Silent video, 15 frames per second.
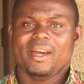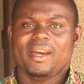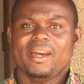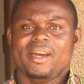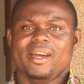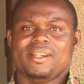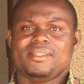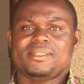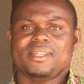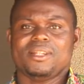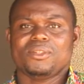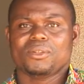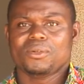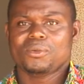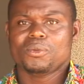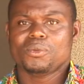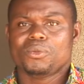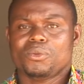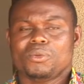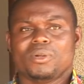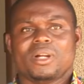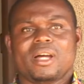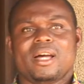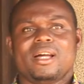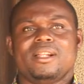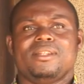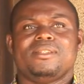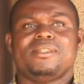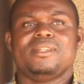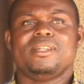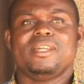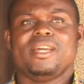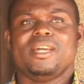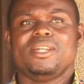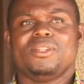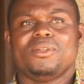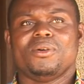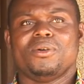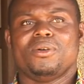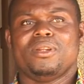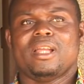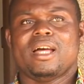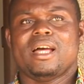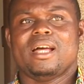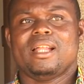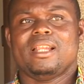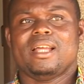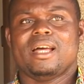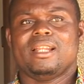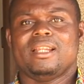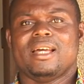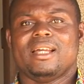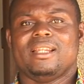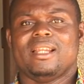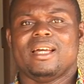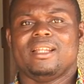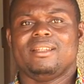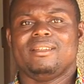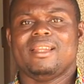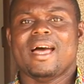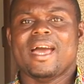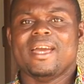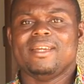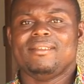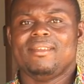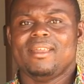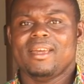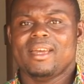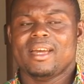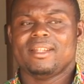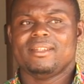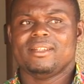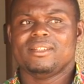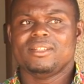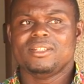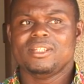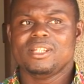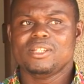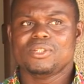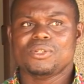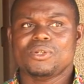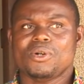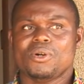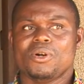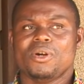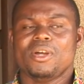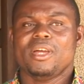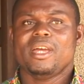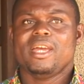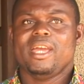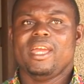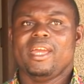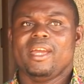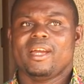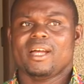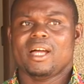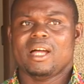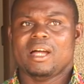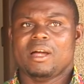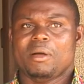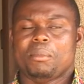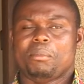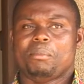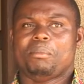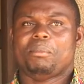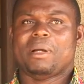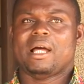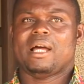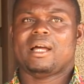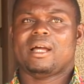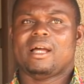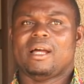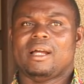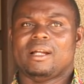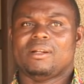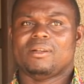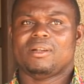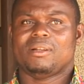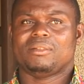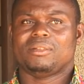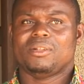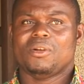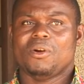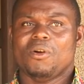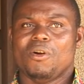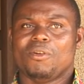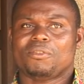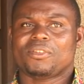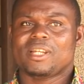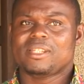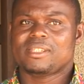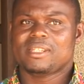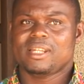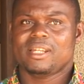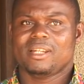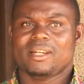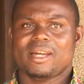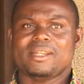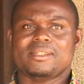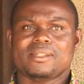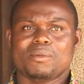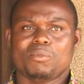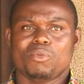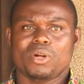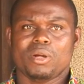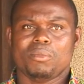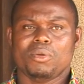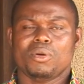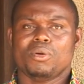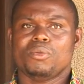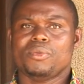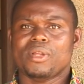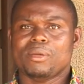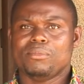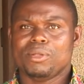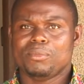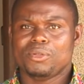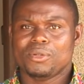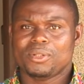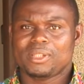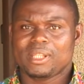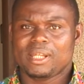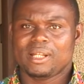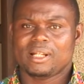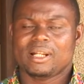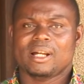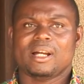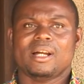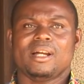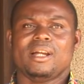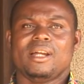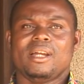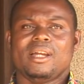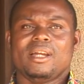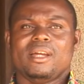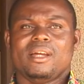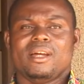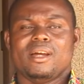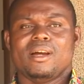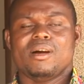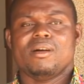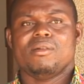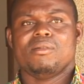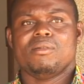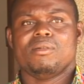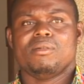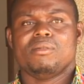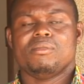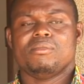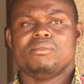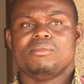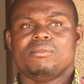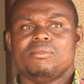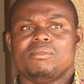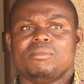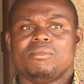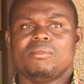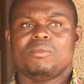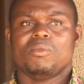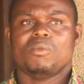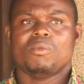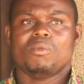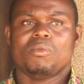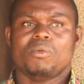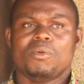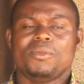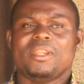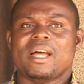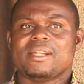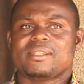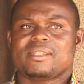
El centro cultural, siguiendo la, la idea del inicio, era para ofrecer a este pueblo una biblioteca eh, una